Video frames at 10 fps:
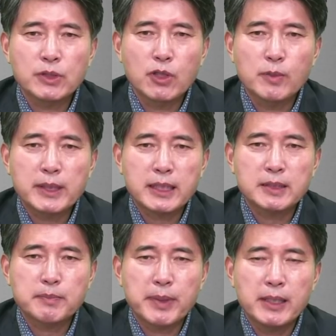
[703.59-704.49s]

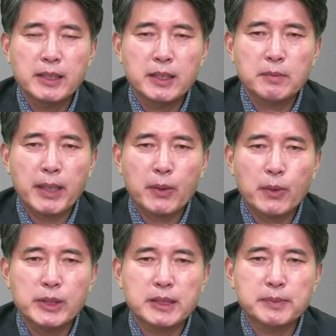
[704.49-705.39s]
천구백사십팔 년
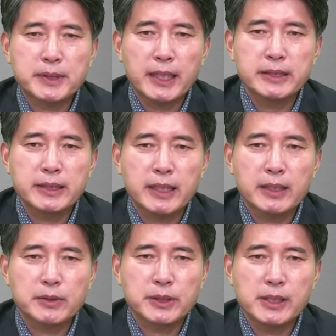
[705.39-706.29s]
팔월 이십사
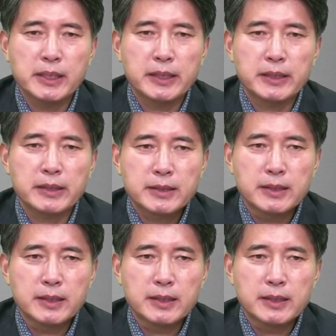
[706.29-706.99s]
일자에 실린